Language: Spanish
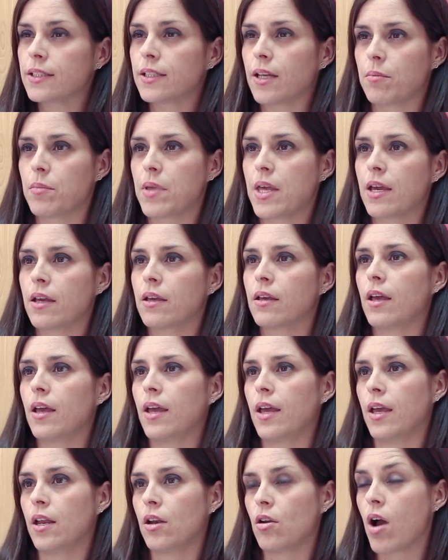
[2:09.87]
también
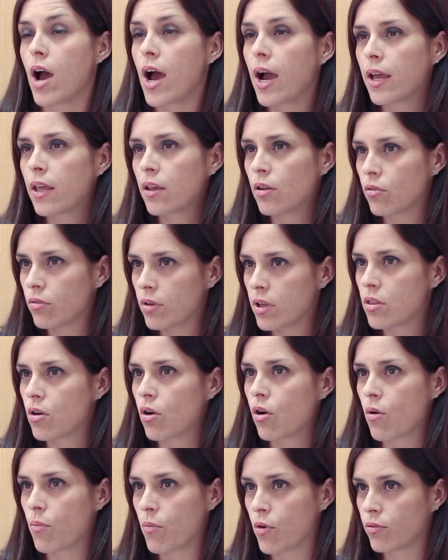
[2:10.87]
eh, nos han
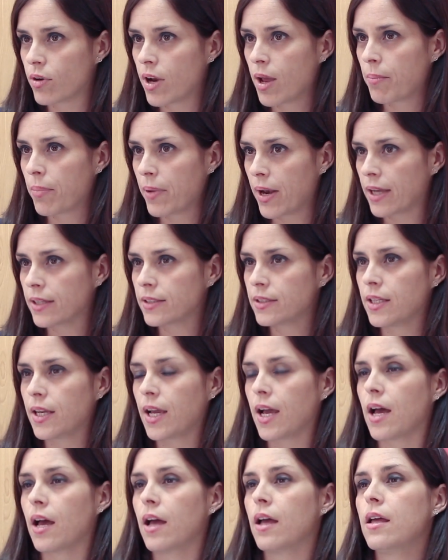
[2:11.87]
incluido como una
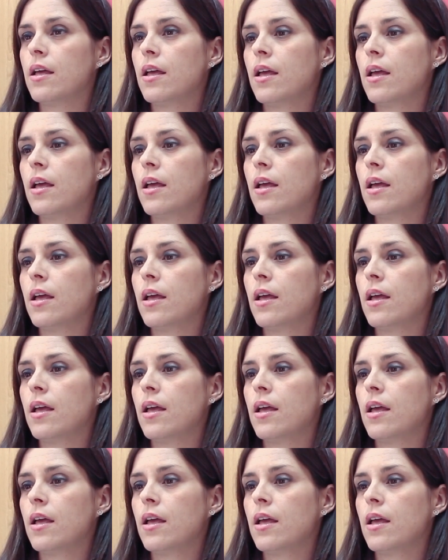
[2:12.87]
práctica